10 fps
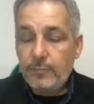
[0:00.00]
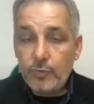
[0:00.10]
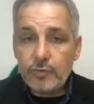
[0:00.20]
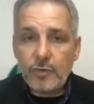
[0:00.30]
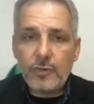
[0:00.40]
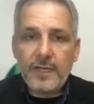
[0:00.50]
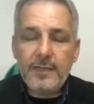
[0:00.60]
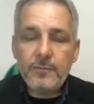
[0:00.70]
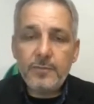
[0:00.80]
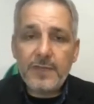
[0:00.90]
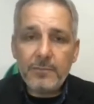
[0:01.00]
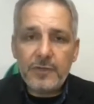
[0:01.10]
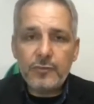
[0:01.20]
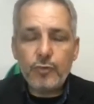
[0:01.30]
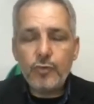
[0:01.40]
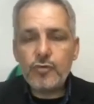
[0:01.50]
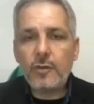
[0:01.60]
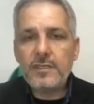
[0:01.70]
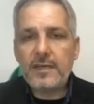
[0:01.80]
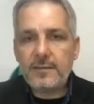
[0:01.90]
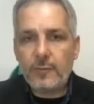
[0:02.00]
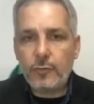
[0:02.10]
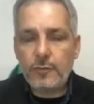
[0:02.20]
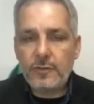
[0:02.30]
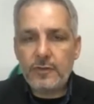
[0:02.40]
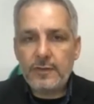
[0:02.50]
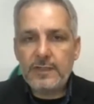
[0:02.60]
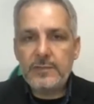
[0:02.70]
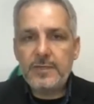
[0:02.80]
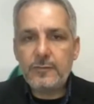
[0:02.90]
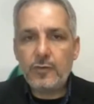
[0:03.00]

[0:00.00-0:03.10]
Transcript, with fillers: Bu son olay tam bir turnusol kağıdı oldu kıymetli